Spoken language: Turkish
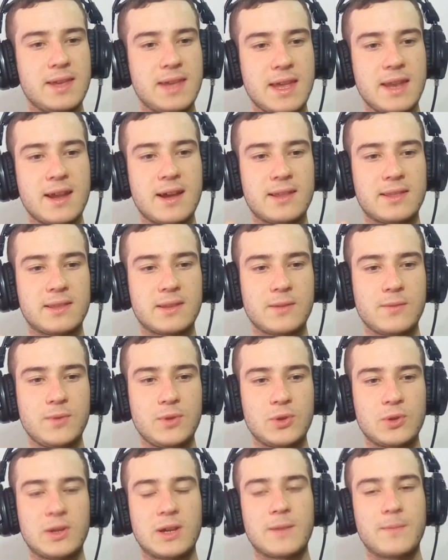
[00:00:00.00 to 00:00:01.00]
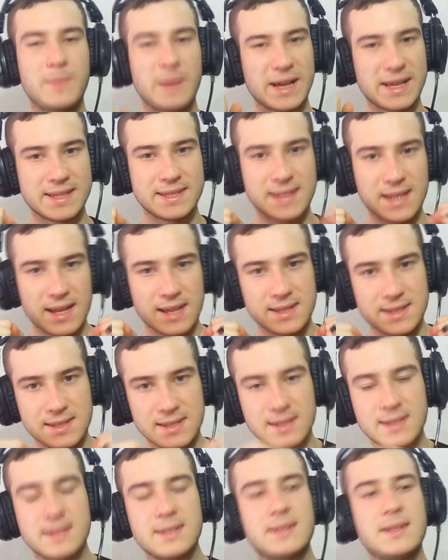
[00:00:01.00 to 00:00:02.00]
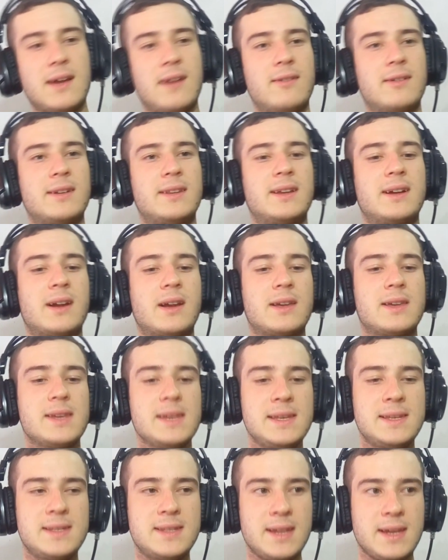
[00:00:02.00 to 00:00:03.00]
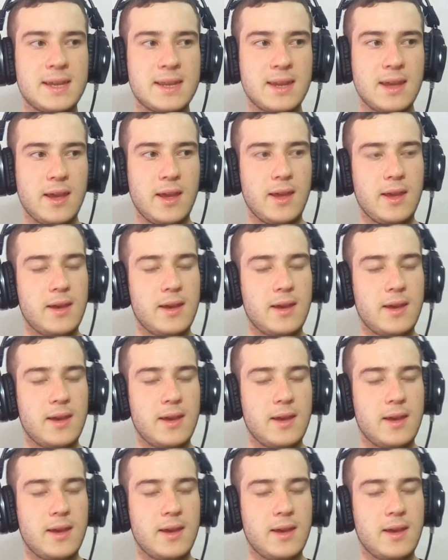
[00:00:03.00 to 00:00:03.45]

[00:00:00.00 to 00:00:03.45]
Yeni attığım videoları biraz daha sıkı davranarak izleyin.